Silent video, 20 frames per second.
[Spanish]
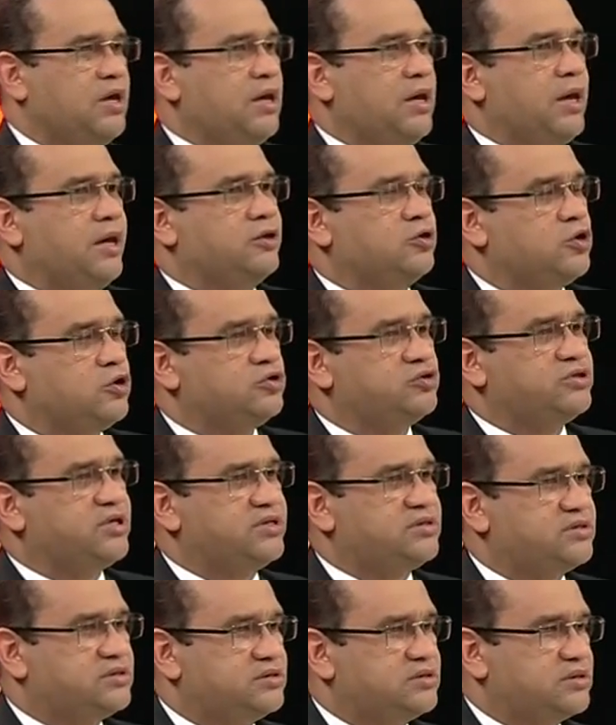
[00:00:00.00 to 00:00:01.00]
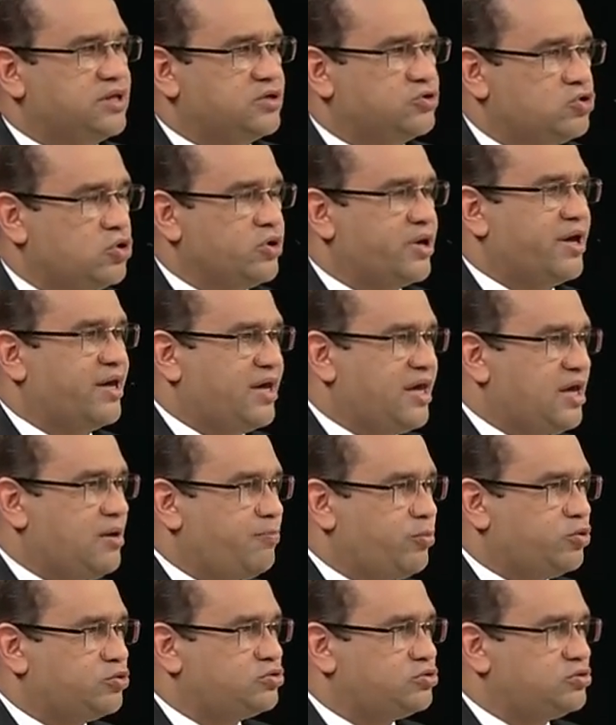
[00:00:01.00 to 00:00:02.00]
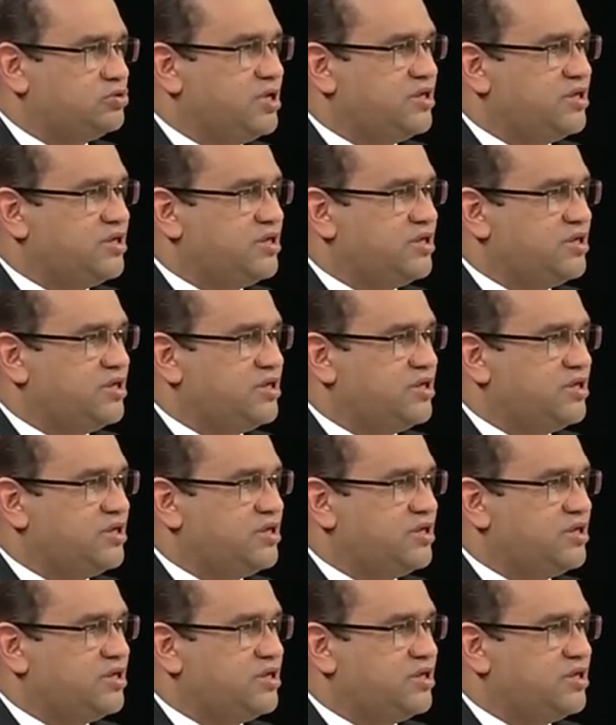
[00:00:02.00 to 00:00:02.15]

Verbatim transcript: Entonces, que son equipos